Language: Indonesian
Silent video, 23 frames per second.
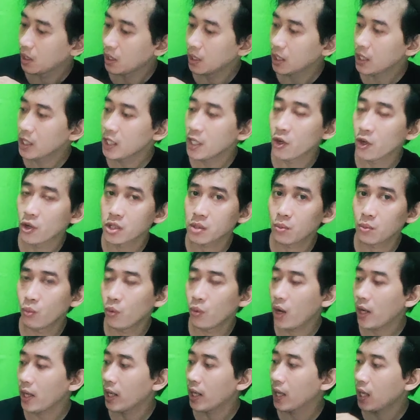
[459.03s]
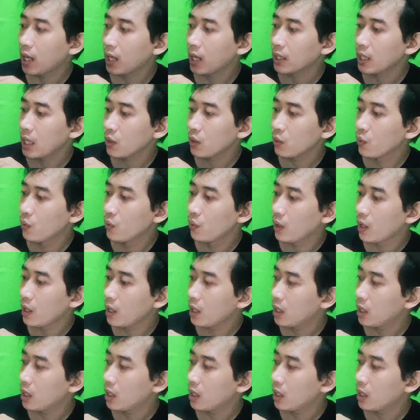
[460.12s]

Ini Dio semua ya, karena gue